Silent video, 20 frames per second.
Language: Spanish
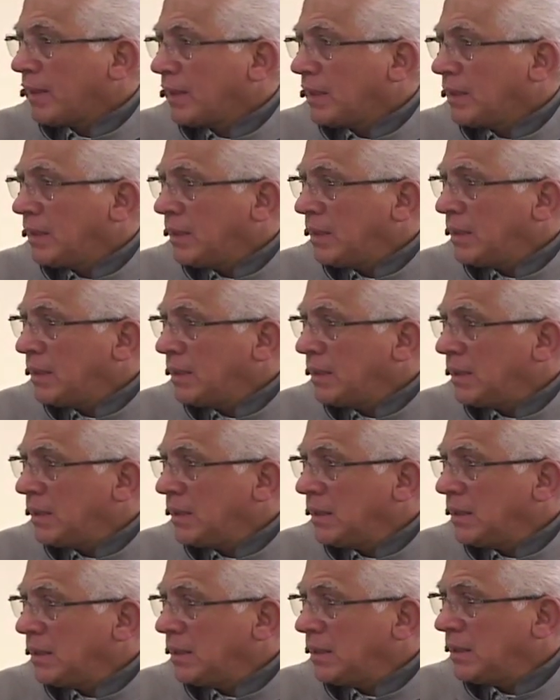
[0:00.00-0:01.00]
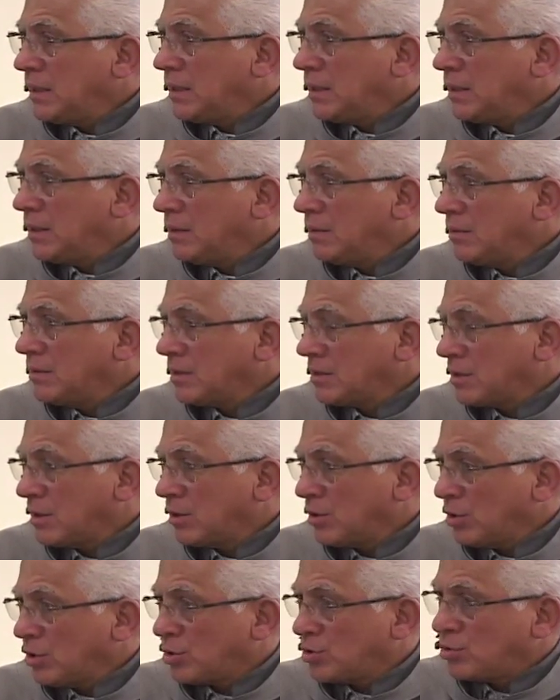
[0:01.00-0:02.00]
Que el
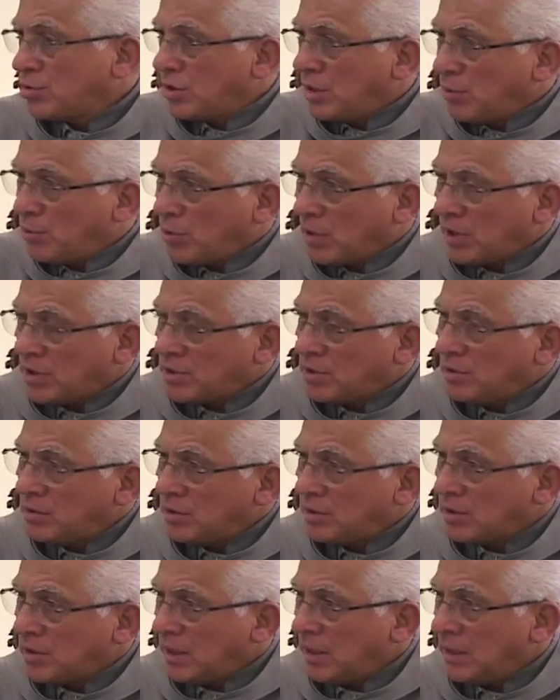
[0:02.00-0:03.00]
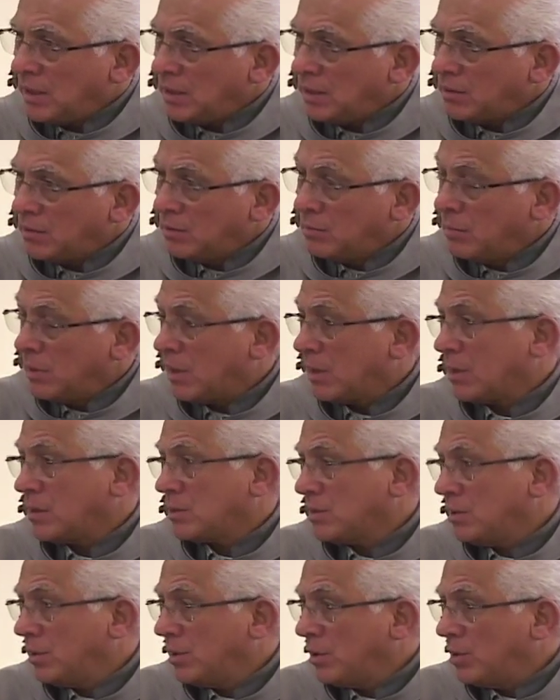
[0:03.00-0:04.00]
sacerdocio es una vocación tal, y con más
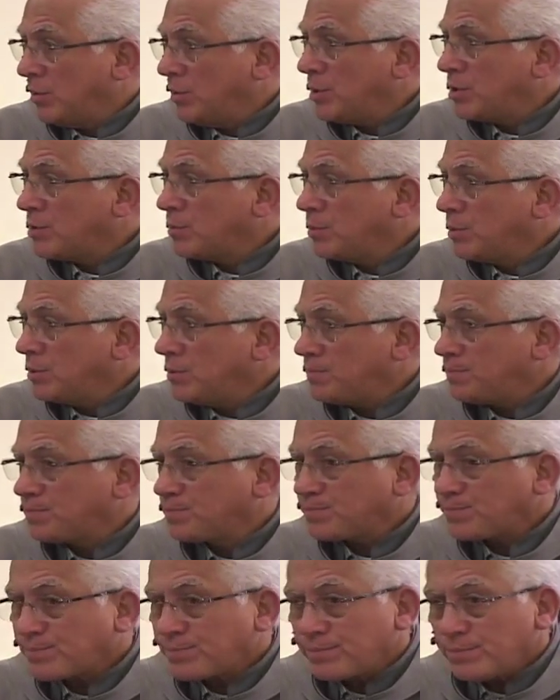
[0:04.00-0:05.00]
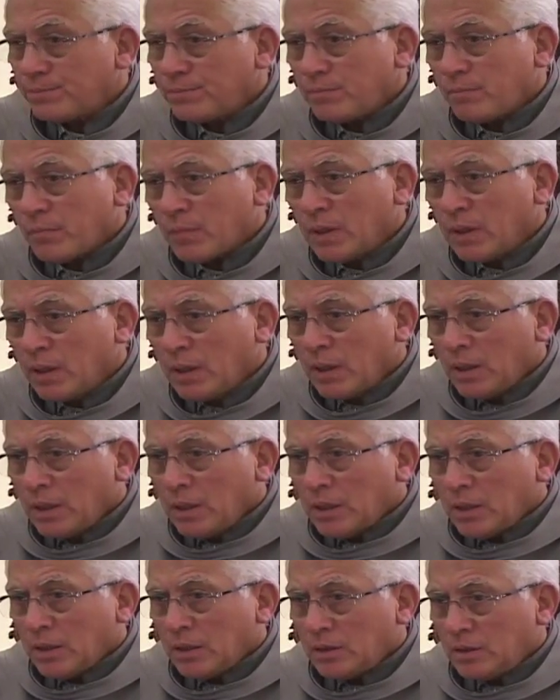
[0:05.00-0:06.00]
razón el obispo,
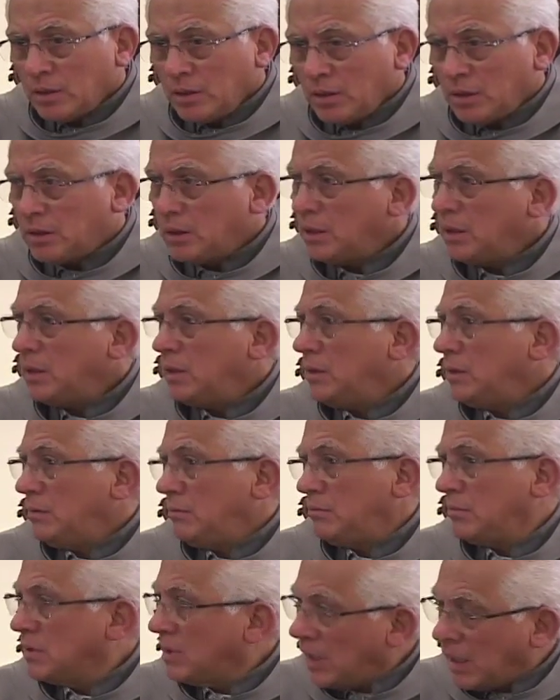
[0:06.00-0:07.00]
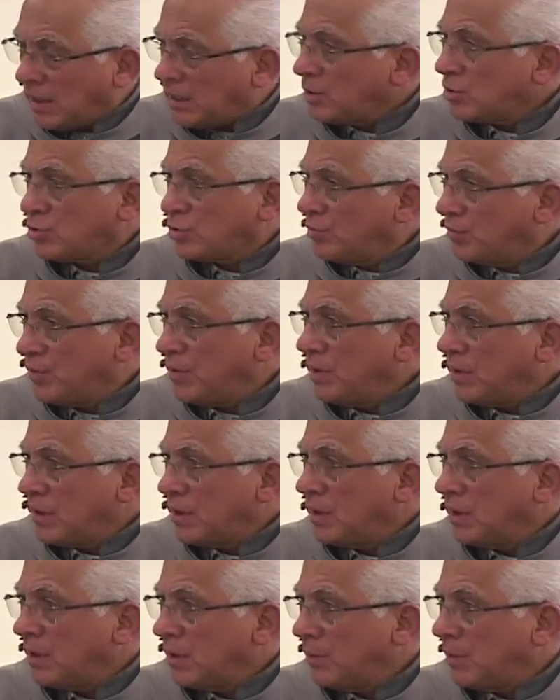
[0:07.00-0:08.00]
que tiene que dar su
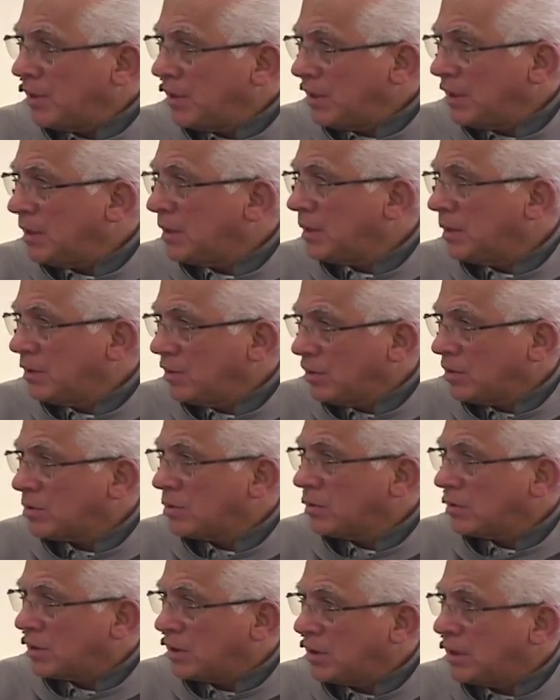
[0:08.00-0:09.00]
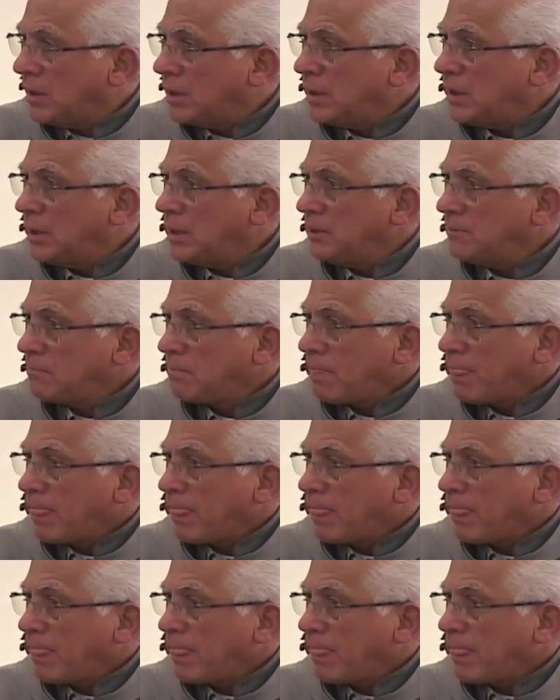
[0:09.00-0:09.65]
vida en la manera en que Dios lo quiera,